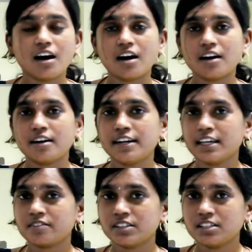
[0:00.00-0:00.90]
uh,
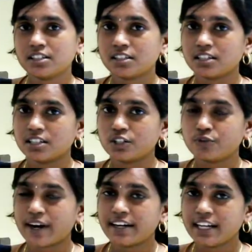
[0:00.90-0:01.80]
நீங்கள் வந்து இந்த
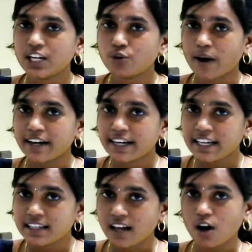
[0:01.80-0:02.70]
டுவெண்ட்டி
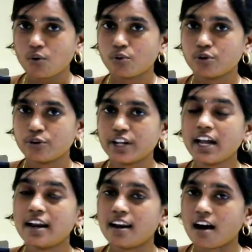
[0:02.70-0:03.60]
டுவெண்ட்டி தான்
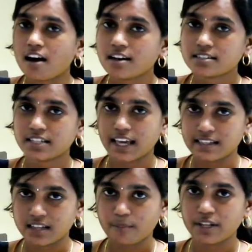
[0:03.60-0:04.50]
உங்களுடைய லாஸ்ட்
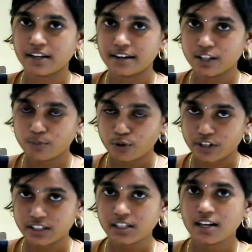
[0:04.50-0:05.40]
எக்ஸாம் நீங்கள் எழுத
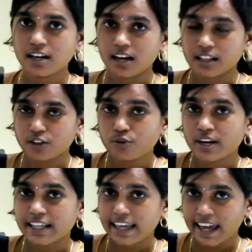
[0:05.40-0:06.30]
போகிறது அதாவது
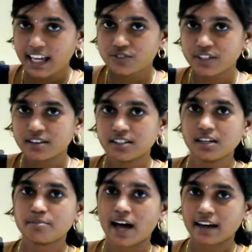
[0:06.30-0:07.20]
உங்களுக்கு ஏஜ் வந்து
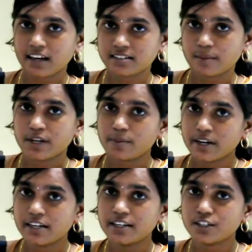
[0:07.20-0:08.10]
பேங்க் எக்ஸாம்
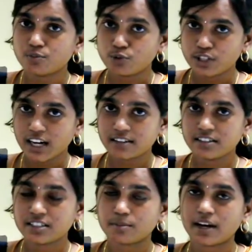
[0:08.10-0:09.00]
இனிமேல் எழுத
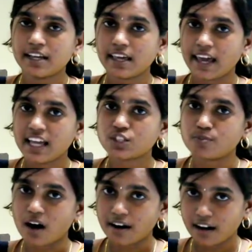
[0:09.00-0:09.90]
முடியாதுன்ற மாதிரி ஏஜ்
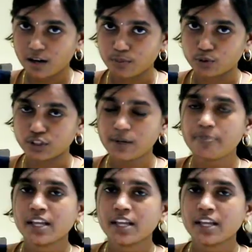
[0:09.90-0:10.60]
பாராக போகுது